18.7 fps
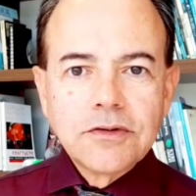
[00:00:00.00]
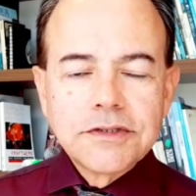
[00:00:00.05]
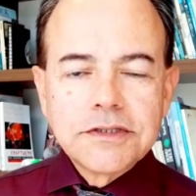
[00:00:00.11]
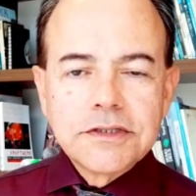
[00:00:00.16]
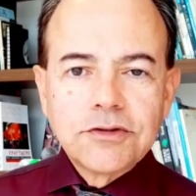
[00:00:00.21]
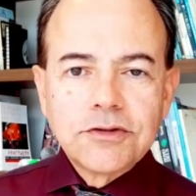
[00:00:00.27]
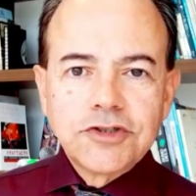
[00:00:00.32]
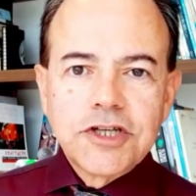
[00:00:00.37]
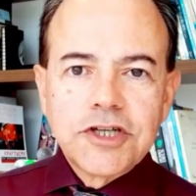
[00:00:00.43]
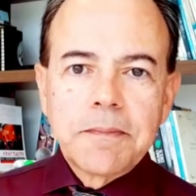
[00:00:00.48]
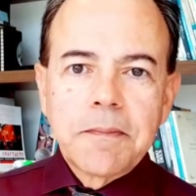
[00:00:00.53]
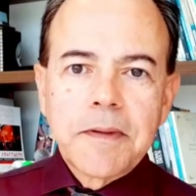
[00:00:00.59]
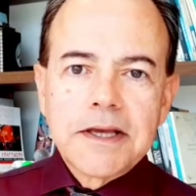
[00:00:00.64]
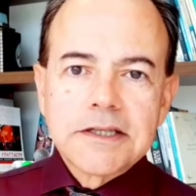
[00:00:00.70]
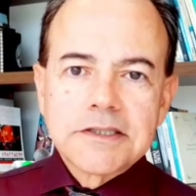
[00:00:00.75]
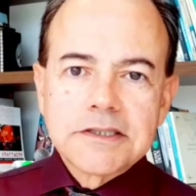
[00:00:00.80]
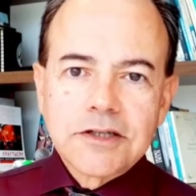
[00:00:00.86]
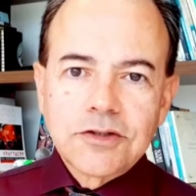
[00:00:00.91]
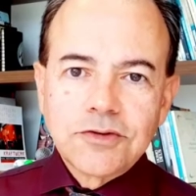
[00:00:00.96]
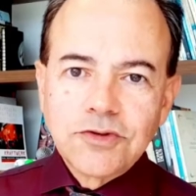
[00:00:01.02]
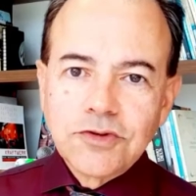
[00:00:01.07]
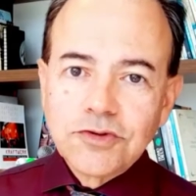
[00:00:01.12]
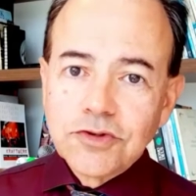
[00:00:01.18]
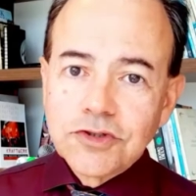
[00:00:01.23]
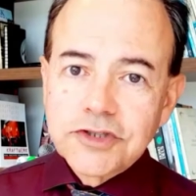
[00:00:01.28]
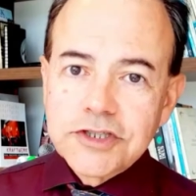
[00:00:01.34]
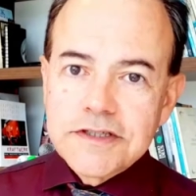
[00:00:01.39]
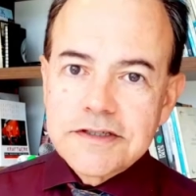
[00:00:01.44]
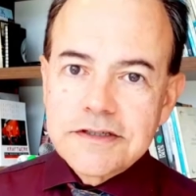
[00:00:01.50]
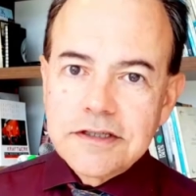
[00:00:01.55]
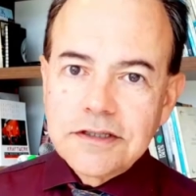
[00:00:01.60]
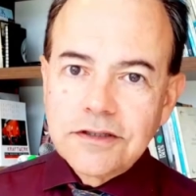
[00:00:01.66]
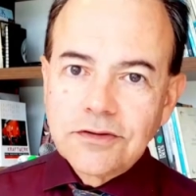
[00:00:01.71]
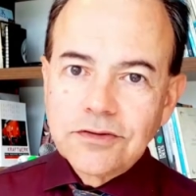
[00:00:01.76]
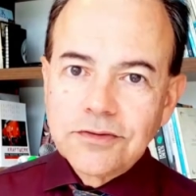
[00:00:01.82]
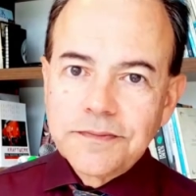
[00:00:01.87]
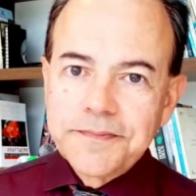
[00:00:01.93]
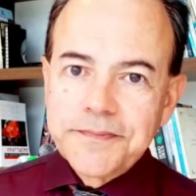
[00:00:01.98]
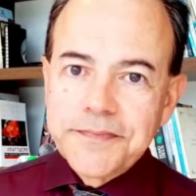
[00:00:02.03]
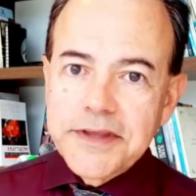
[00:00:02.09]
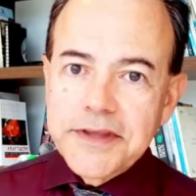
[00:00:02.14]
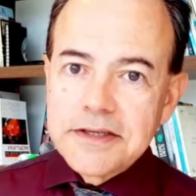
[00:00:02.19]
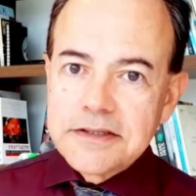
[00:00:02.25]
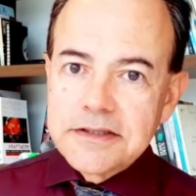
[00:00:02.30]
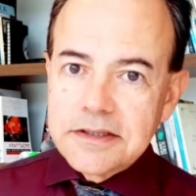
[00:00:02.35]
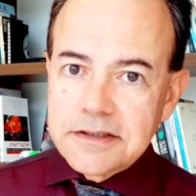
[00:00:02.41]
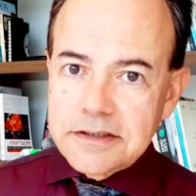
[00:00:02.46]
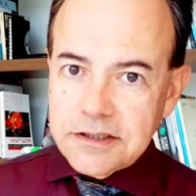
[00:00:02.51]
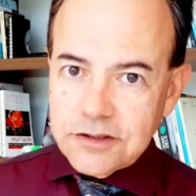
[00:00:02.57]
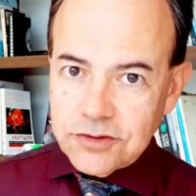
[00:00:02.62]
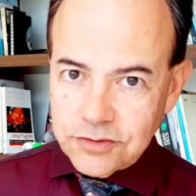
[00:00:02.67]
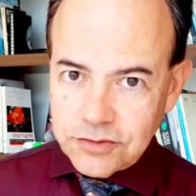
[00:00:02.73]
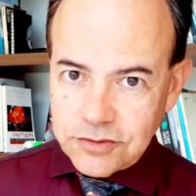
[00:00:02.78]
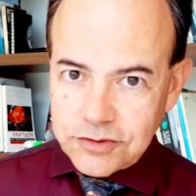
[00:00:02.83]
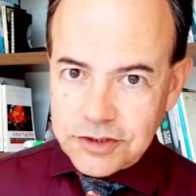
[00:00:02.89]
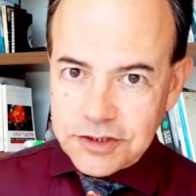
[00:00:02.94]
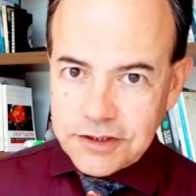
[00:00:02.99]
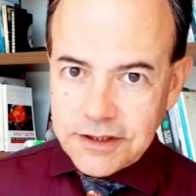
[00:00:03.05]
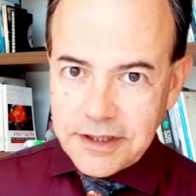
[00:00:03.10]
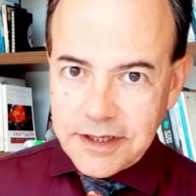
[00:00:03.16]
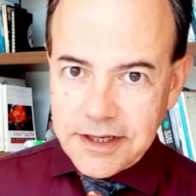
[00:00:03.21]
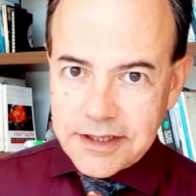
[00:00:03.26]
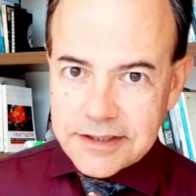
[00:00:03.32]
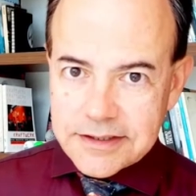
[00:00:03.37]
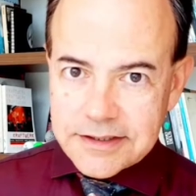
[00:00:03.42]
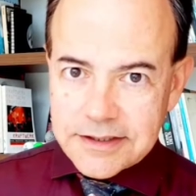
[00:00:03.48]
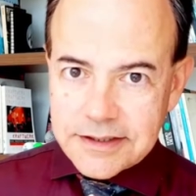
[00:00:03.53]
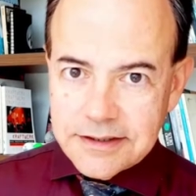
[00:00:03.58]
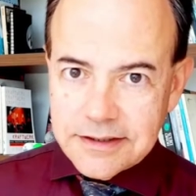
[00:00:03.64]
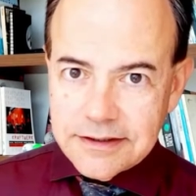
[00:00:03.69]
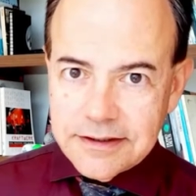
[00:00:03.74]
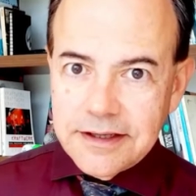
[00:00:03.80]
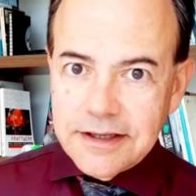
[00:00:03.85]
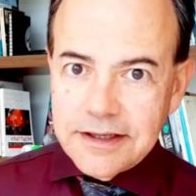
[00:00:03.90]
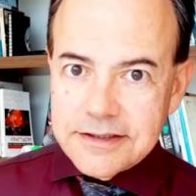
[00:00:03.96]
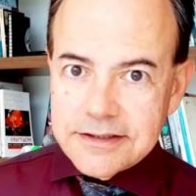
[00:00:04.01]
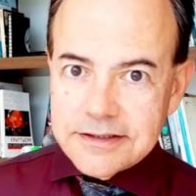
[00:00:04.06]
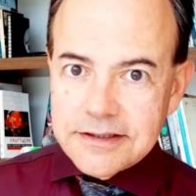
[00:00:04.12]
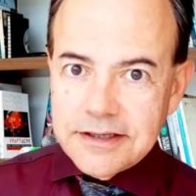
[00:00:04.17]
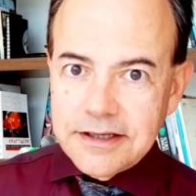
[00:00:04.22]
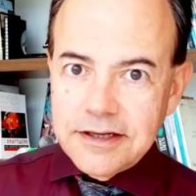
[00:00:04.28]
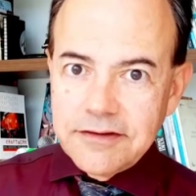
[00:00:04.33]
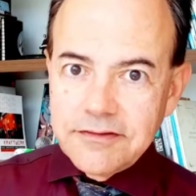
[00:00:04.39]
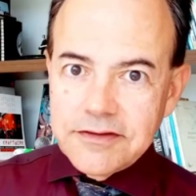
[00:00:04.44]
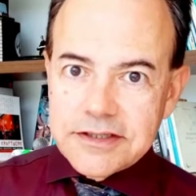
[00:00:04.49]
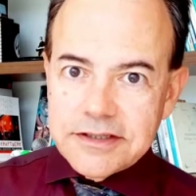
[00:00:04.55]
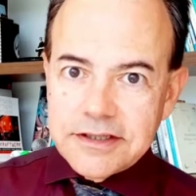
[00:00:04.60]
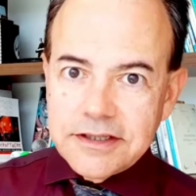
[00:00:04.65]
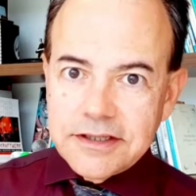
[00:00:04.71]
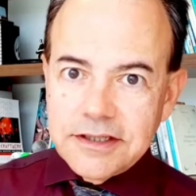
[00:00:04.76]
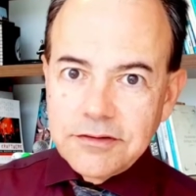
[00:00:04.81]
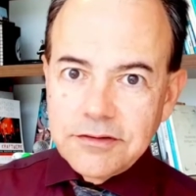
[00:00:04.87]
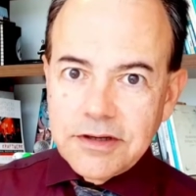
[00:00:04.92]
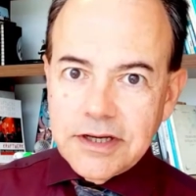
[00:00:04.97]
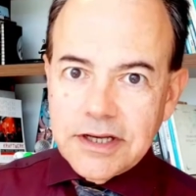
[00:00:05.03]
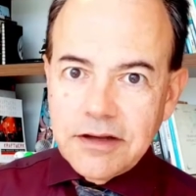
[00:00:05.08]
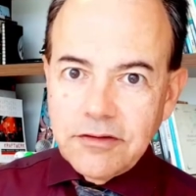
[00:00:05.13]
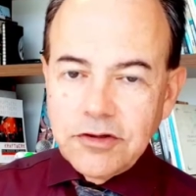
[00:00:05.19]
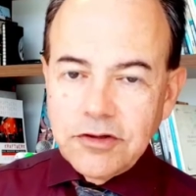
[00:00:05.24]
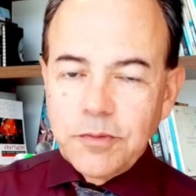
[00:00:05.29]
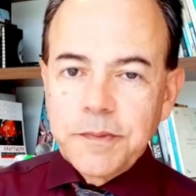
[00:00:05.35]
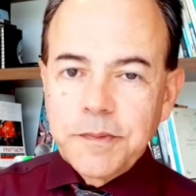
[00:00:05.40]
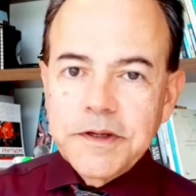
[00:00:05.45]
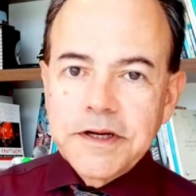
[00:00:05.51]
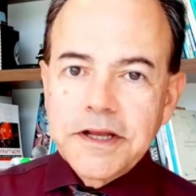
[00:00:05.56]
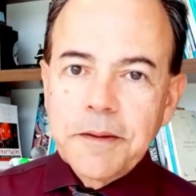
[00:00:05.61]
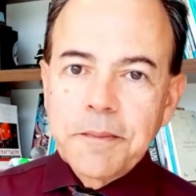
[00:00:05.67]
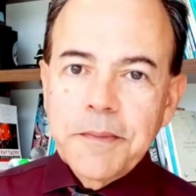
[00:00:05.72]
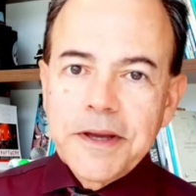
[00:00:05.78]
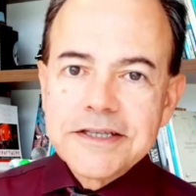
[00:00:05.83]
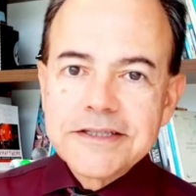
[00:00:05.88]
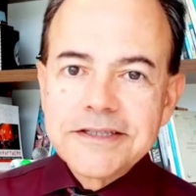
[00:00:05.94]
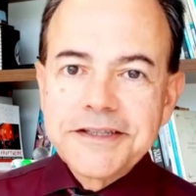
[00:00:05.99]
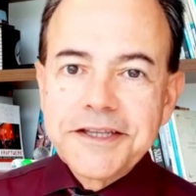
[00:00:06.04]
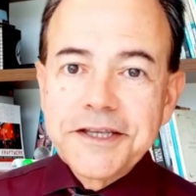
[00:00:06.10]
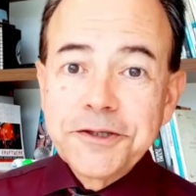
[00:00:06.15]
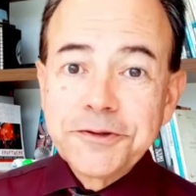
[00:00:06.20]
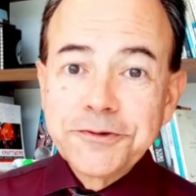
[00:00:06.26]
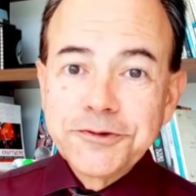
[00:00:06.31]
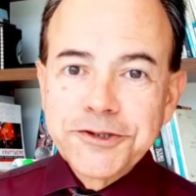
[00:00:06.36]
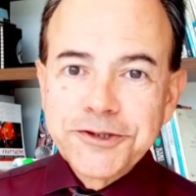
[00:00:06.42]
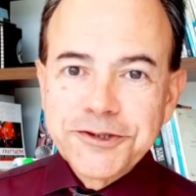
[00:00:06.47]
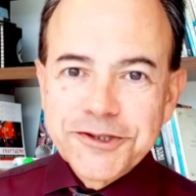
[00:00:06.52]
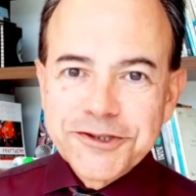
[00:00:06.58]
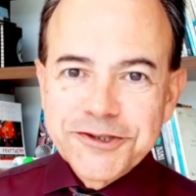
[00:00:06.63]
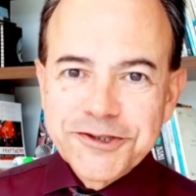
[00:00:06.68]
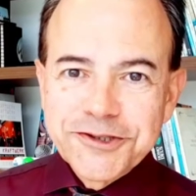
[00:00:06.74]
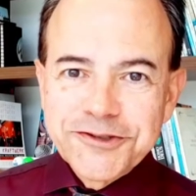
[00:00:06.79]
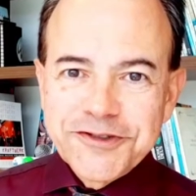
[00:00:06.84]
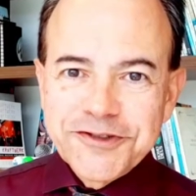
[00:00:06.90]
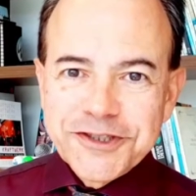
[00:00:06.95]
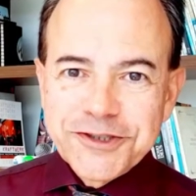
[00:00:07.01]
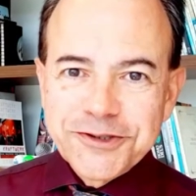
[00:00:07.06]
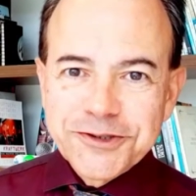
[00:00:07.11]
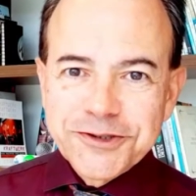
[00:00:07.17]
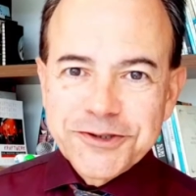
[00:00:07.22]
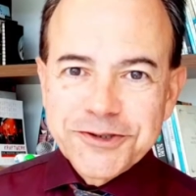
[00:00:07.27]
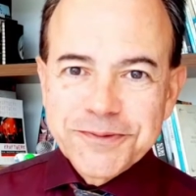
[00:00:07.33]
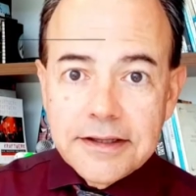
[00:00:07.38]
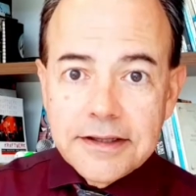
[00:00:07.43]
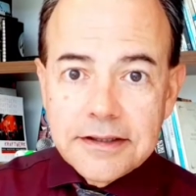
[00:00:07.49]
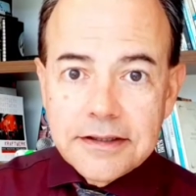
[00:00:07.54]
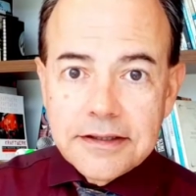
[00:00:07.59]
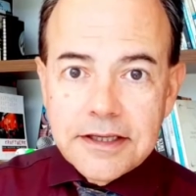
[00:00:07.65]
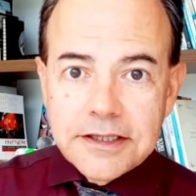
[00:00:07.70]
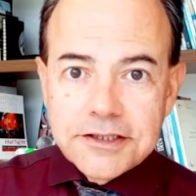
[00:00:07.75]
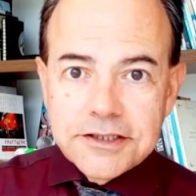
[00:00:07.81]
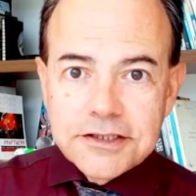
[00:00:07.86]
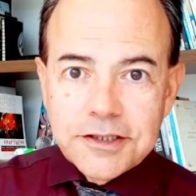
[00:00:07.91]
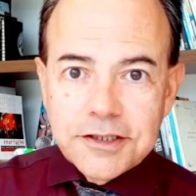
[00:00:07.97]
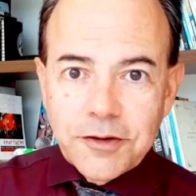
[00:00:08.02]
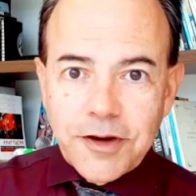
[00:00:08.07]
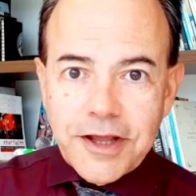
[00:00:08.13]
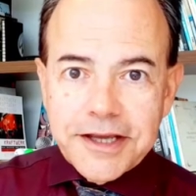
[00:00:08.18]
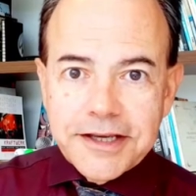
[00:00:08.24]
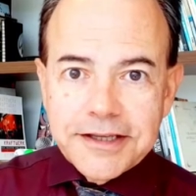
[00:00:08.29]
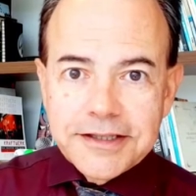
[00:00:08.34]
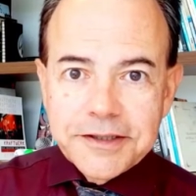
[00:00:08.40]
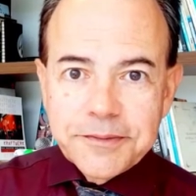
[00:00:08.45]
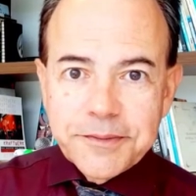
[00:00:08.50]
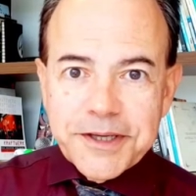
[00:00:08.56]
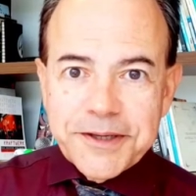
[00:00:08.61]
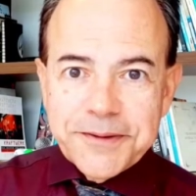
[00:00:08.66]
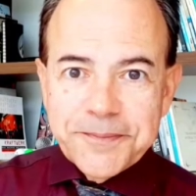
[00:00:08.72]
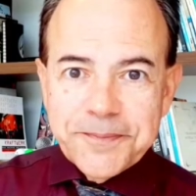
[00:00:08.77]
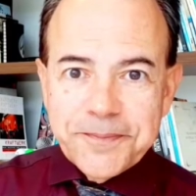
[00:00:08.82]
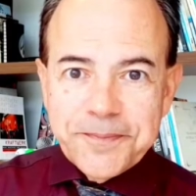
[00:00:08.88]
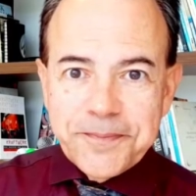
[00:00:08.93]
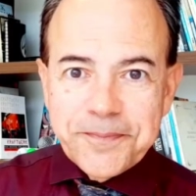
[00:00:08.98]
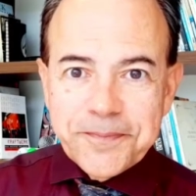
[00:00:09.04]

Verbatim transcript: Cirurgia Plástica com o Dr. Jacinto. Se esse assunto te interessa, inscreva-se aqui no canal e não perca mais nenhum de nossos vídeos. Deixe seu like também.